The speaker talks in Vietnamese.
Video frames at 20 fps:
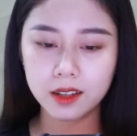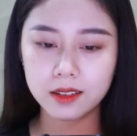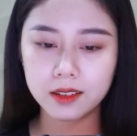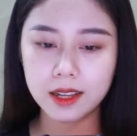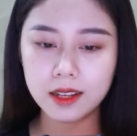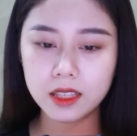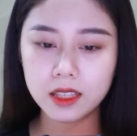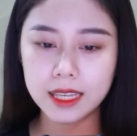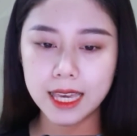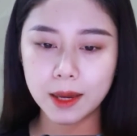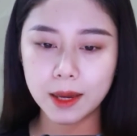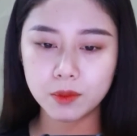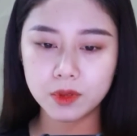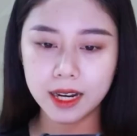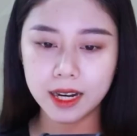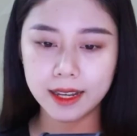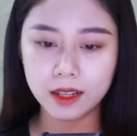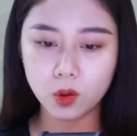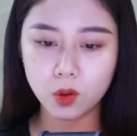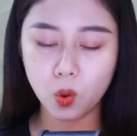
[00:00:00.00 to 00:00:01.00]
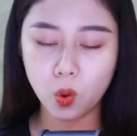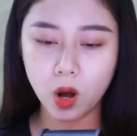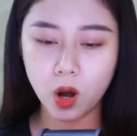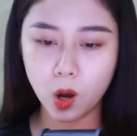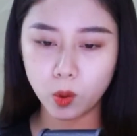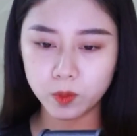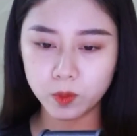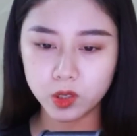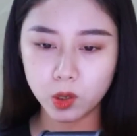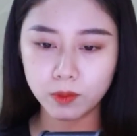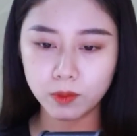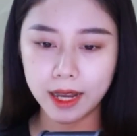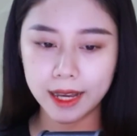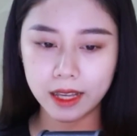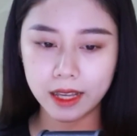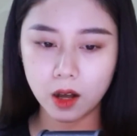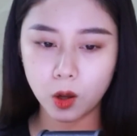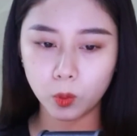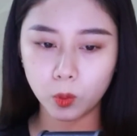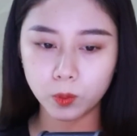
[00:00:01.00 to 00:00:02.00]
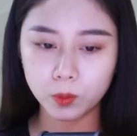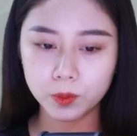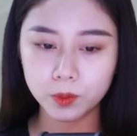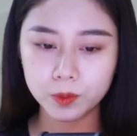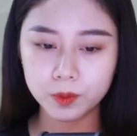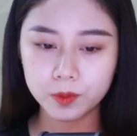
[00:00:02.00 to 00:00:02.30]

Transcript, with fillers: đến khi em trai cô học xong đại học.